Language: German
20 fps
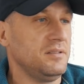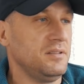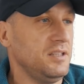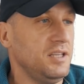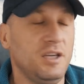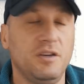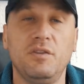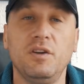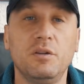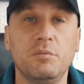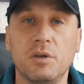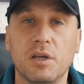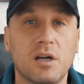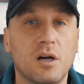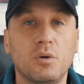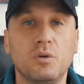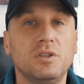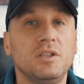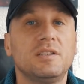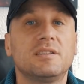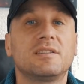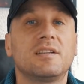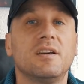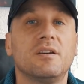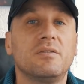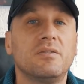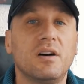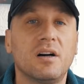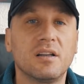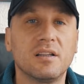Ich will mir auch nichts
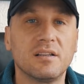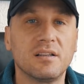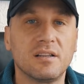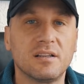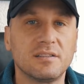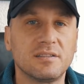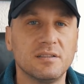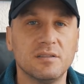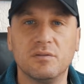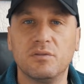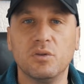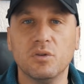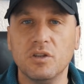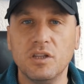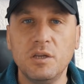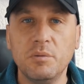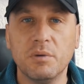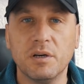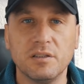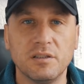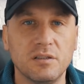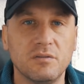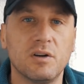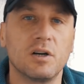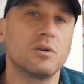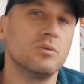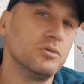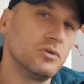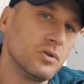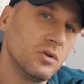gefallen lassen von niemandem,
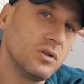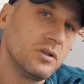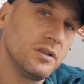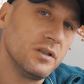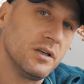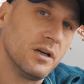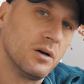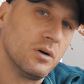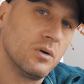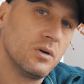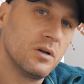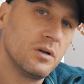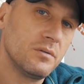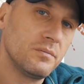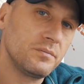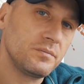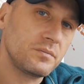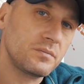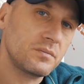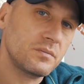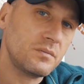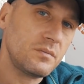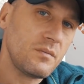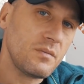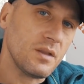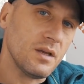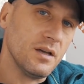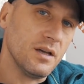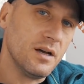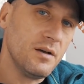warum sollte ich auch?
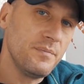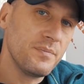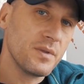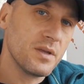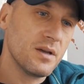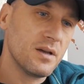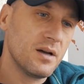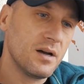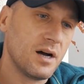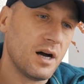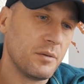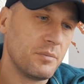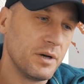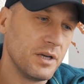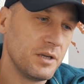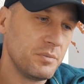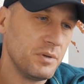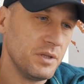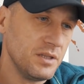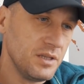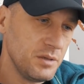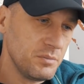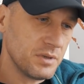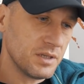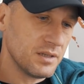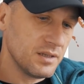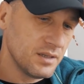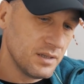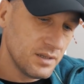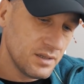Ja, aber ich bin
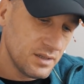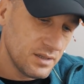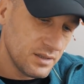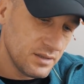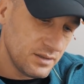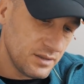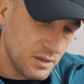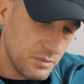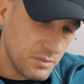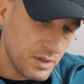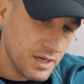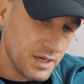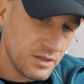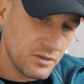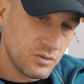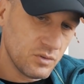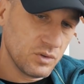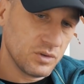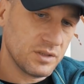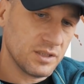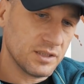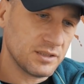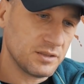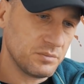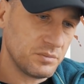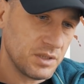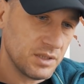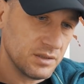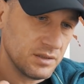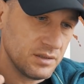immer der Meinung, dass
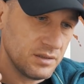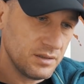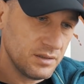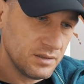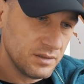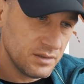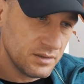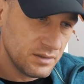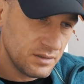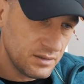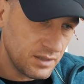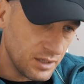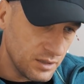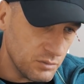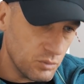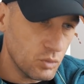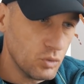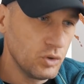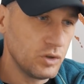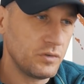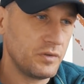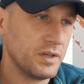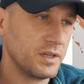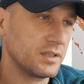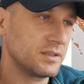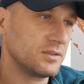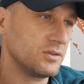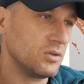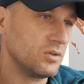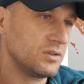man dein
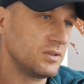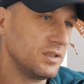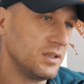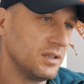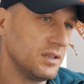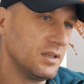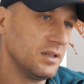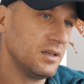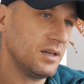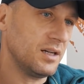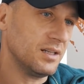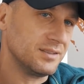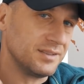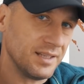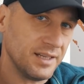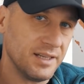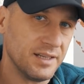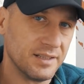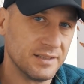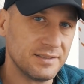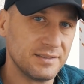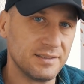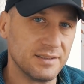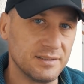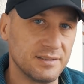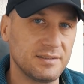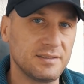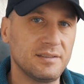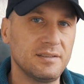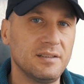Mundwerk sollte als
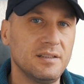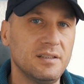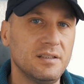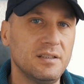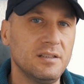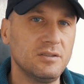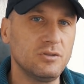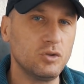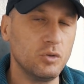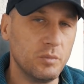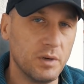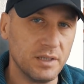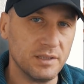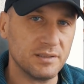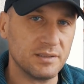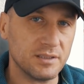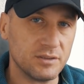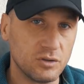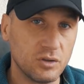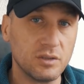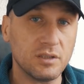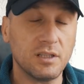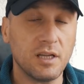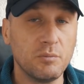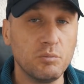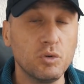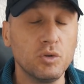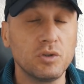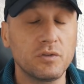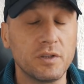erstes zum Einsatz, also
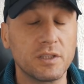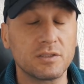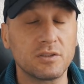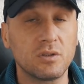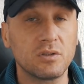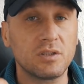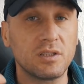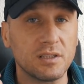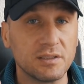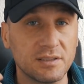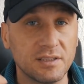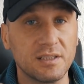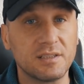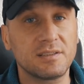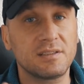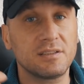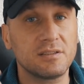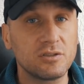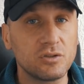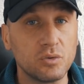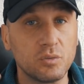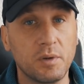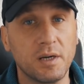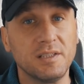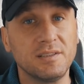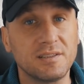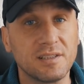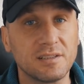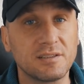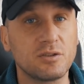dein Mundwerk sollte als erstes zum
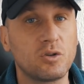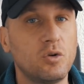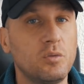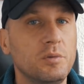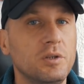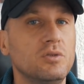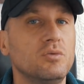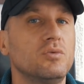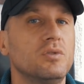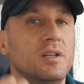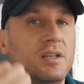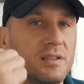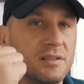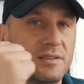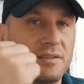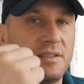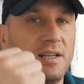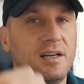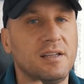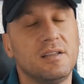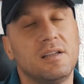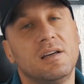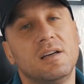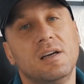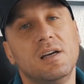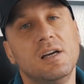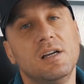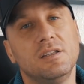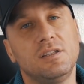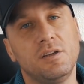Einsatz kommen und erst dann
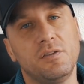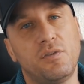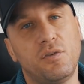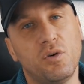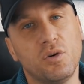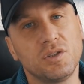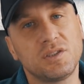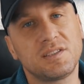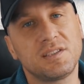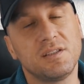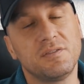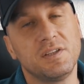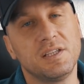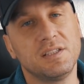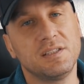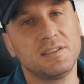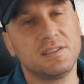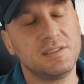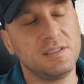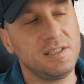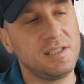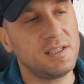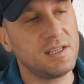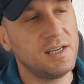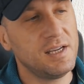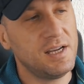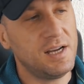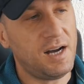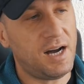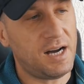die Fäuste, wenn es nicht
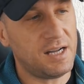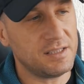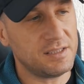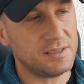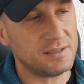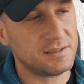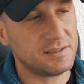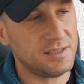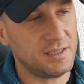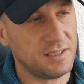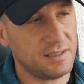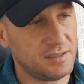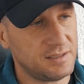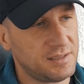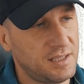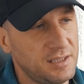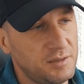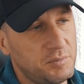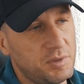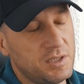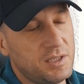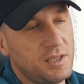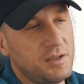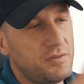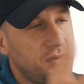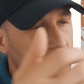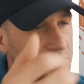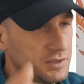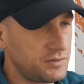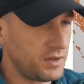anders geht. Da hat man
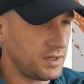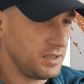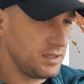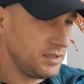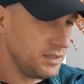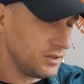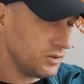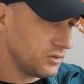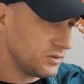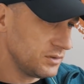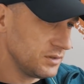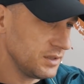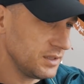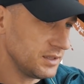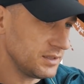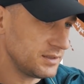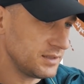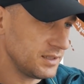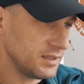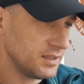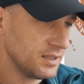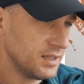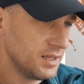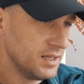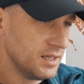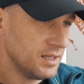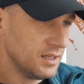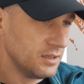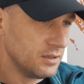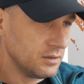einfach zwei Idioten gesehen,
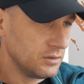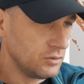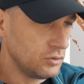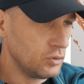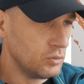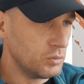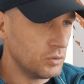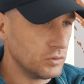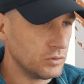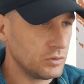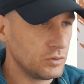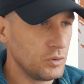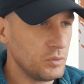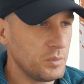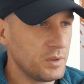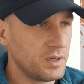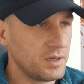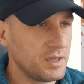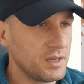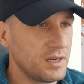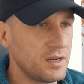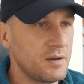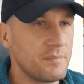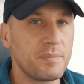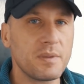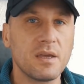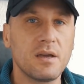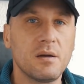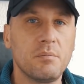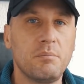dumm und dümmer,
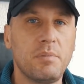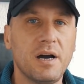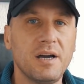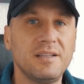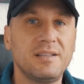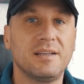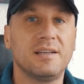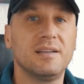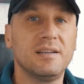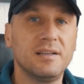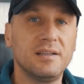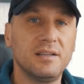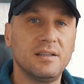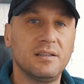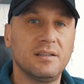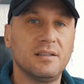ja, beide